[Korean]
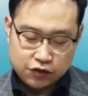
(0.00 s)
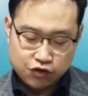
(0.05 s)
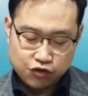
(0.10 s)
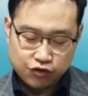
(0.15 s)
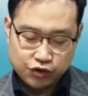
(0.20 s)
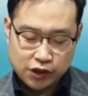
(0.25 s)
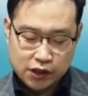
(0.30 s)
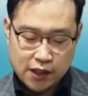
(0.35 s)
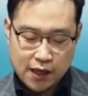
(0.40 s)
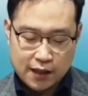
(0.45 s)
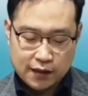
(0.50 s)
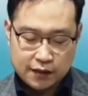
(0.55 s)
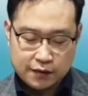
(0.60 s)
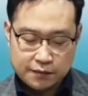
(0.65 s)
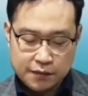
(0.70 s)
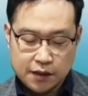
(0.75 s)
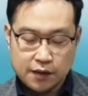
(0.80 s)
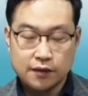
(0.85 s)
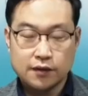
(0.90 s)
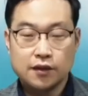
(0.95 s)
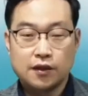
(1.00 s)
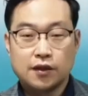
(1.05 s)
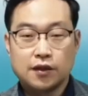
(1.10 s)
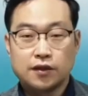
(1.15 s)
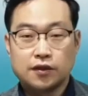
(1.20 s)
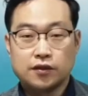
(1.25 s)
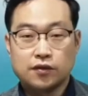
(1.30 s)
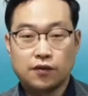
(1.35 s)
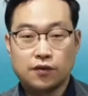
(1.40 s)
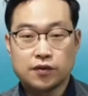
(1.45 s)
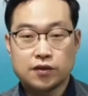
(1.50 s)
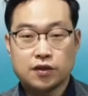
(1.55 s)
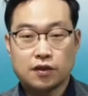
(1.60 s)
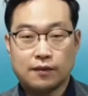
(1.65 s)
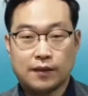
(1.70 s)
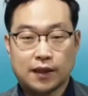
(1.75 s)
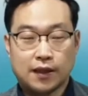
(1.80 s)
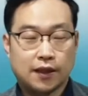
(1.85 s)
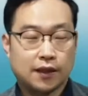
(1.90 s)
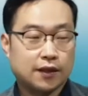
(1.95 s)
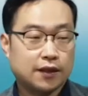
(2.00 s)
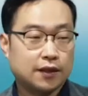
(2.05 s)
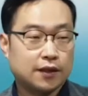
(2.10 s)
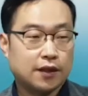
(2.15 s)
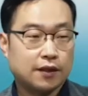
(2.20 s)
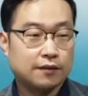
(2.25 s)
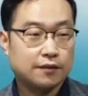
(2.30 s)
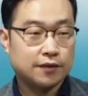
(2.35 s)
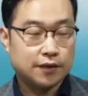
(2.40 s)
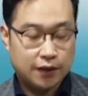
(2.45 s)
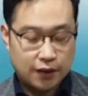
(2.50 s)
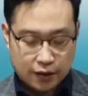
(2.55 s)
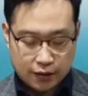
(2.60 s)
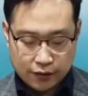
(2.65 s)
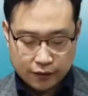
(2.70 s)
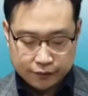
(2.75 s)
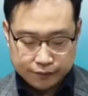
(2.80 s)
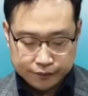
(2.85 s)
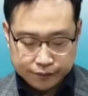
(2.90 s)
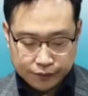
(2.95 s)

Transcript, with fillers: 죽지 않으면 용서받았기 때문이에요.